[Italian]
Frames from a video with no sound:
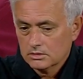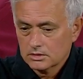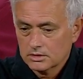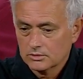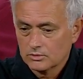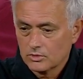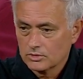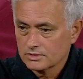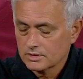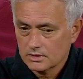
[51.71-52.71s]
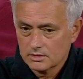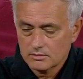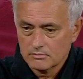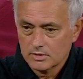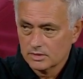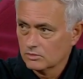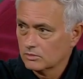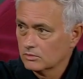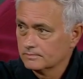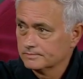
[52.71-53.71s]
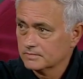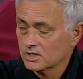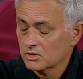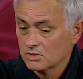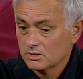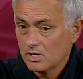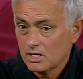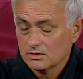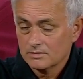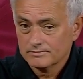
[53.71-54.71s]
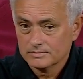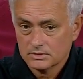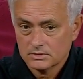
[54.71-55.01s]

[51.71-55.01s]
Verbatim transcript: che hanno rose meno equilibrate.